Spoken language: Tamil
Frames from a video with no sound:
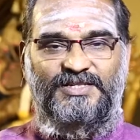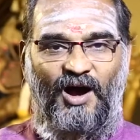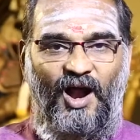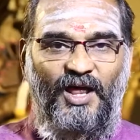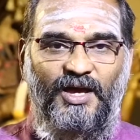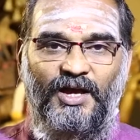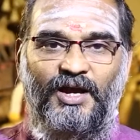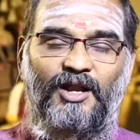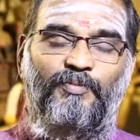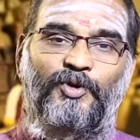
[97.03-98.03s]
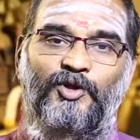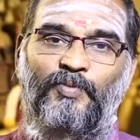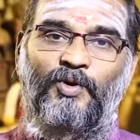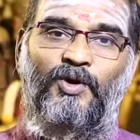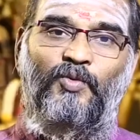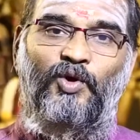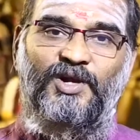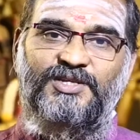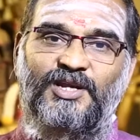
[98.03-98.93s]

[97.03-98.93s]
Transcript: சாலையை கடப்பது போல் ஒரு